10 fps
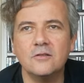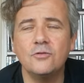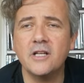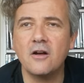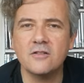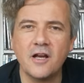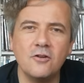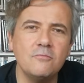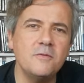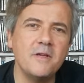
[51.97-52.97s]
l'unica cosa che
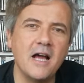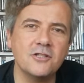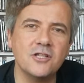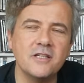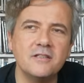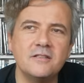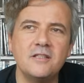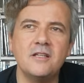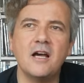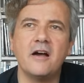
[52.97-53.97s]
non mi piace di